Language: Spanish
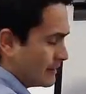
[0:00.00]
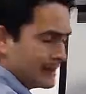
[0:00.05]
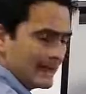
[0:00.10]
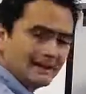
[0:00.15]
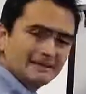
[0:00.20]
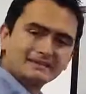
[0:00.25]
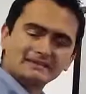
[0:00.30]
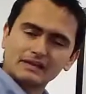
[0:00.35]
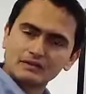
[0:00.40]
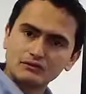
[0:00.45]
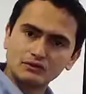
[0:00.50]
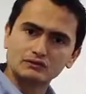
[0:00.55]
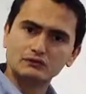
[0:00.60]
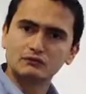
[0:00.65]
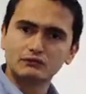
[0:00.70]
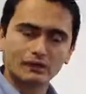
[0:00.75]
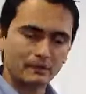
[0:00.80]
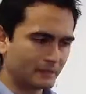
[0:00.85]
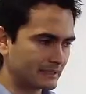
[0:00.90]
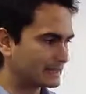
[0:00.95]
El diseño es
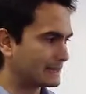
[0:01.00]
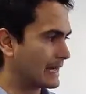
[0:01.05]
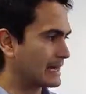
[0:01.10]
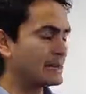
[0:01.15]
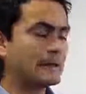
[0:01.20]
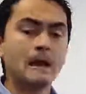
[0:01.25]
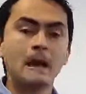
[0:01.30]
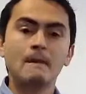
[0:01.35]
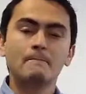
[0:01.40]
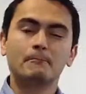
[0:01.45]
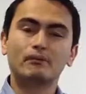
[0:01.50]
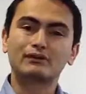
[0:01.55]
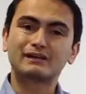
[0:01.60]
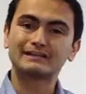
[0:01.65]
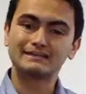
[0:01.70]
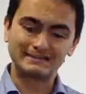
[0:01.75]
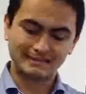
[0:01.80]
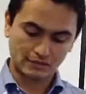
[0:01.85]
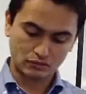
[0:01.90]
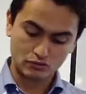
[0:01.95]
fundamental porque el
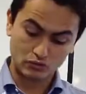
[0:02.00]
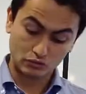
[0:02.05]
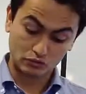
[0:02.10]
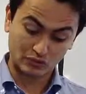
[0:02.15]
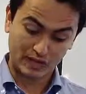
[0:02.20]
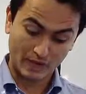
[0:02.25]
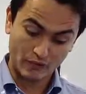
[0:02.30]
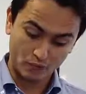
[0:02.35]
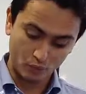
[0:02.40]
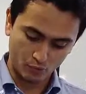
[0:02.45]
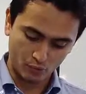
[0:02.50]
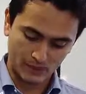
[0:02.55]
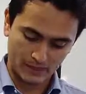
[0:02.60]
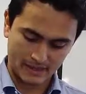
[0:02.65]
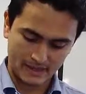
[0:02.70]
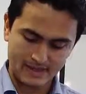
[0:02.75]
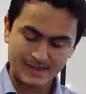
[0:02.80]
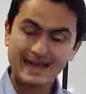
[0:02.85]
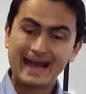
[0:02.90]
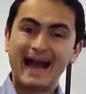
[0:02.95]
diseño nos ayuda
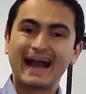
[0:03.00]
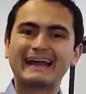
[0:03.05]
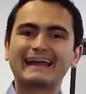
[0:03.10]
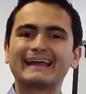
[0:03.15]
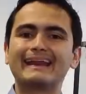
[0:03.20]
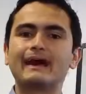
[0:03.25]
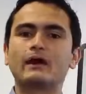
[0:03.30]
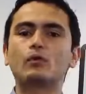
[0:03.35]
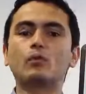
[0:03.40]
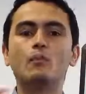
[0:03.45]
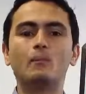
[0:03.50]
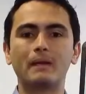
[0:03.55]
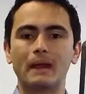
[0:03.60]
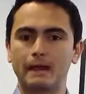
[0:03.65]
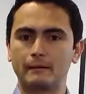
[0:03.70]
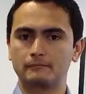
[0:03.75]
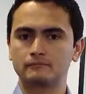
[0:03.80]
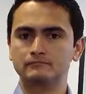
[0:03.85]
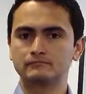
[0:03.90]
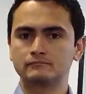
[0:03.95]
a crear un
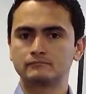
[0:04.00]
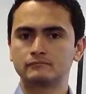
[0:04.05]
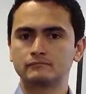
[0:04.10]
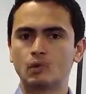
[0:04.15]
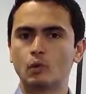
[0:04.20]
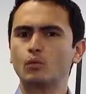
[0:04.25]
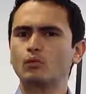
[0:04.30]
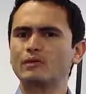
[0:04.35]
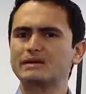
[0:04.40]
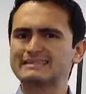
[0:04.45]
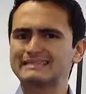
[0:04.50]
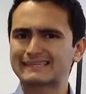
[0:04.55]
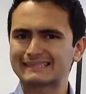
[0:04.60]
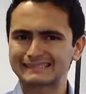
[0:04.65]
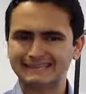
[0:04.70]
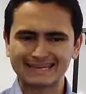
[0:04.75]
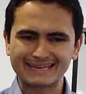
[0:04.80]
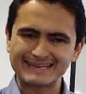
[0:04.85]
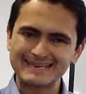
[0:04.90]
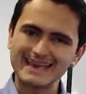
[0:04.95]
plan, una
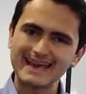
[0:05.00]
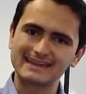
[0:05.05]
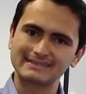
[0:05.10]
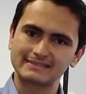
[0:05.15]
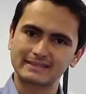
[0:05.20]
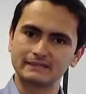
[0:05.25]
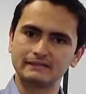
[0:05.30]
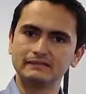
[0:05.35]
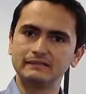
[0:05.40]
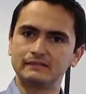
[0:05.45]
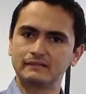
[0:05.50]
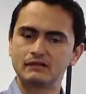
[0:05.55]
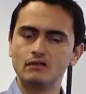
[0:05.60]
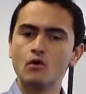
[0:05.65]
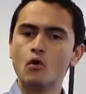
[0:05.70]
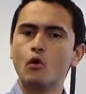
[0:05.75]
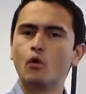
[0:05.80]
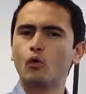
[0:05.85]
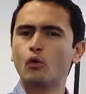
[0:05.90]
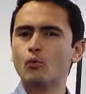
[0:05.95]
estrategia a seguir,
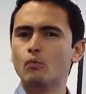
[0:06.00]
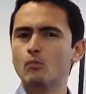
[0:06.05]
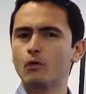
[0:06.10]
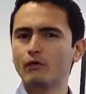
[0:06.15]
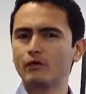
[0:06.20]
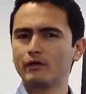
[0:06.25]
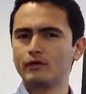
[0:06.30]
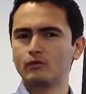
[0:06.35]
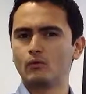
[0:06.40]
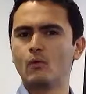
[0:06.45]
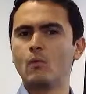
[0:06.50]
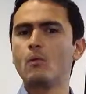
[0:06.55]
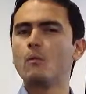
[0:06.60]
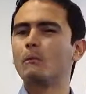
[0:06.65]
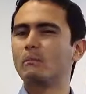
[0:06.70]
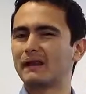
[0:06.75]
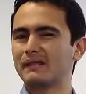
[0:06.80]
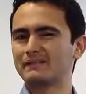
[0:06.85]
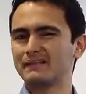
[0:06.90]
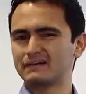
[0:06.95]
un modelo, un
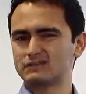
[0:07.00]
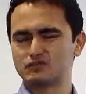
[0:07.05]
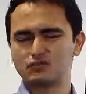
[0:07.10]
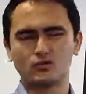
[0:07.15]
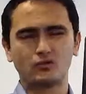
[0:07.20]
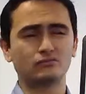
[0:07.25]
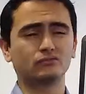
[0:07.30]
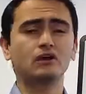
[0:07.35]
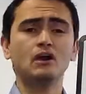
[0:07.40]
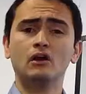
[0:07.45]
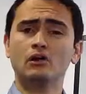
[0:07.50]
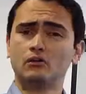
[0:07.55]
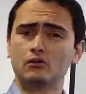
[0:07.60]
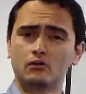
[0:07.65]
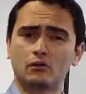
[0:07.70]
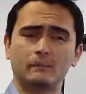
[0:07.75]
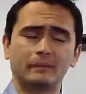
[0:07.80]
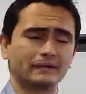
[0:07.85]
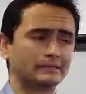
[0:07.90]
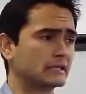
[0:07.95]
plan de acción con
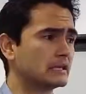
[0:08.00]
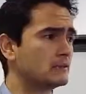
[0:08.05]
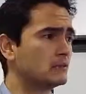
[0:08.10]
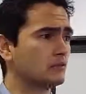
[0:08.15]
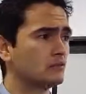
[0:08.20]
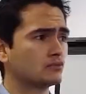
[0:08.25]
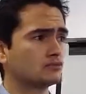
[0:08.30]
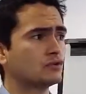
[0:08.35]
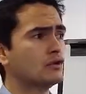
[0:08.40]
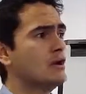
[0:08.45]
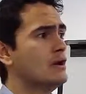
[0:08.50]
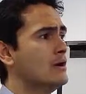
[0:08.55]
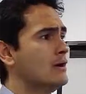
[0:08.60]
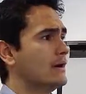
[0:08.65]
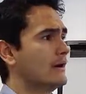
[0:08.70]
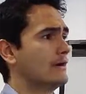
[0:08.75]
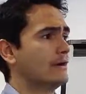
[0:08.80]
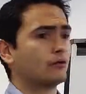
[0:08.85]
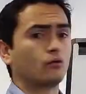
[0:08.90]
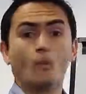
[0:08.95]
objetivos,
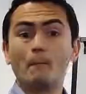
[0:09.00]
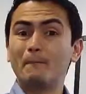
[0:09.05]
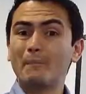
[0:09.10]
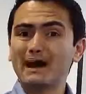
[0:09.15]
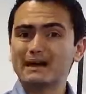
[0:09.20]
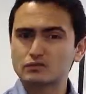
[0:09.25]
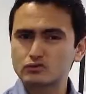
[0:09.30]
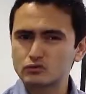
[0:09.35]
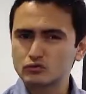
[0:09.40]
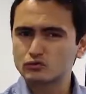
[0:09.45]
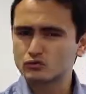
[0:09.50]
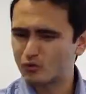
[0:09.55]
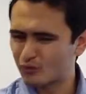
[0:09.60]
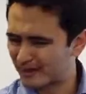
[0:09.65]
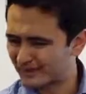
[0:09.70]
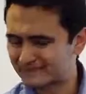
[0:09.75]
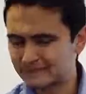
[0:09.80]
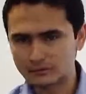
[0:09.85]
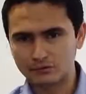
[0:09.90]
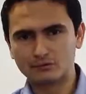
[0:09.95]
eh, con pasos, con
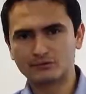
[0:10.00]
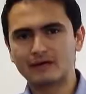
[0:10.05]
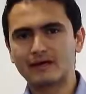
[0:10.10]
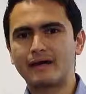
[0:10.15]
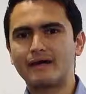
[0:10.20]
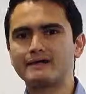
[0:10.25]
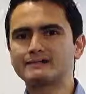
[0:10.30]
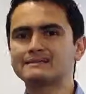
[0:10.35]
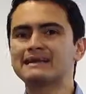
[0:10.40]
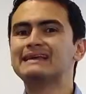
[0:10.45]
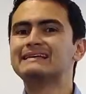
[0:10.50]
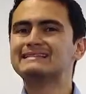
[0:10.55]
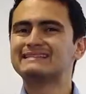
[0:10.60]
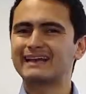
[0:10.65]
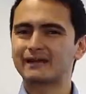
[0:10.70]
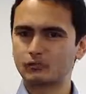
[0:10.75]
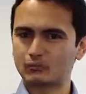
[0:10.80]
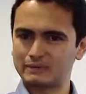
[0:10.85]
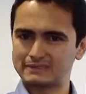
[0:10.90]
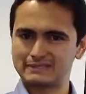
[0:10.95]
actividades
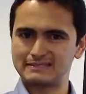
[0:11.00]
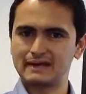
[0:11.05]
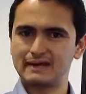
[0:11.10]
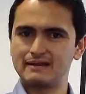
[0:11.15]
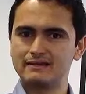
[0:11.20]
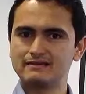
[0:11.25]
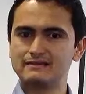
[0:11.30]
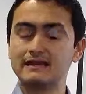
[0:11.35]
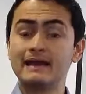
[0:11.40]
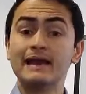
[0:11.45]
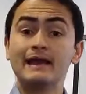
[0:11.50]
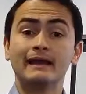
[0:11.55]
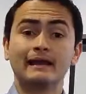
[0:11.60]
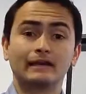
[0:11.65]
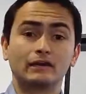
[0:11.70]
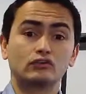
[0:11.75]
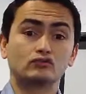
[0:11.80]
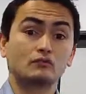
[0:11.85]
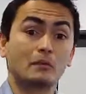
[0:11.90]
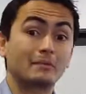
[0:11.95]
secuenciales
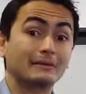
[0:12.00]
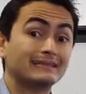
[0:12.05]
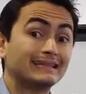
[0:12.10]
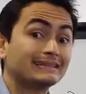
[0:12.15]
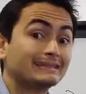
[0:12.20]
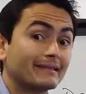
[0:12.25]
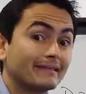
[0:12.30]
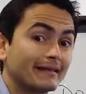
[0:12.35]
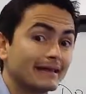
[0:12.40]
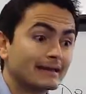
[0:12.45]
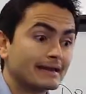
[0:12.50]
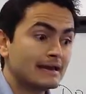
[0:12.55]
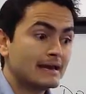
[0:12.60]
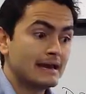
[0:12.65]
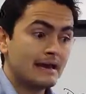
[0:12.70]
que nos permitan tener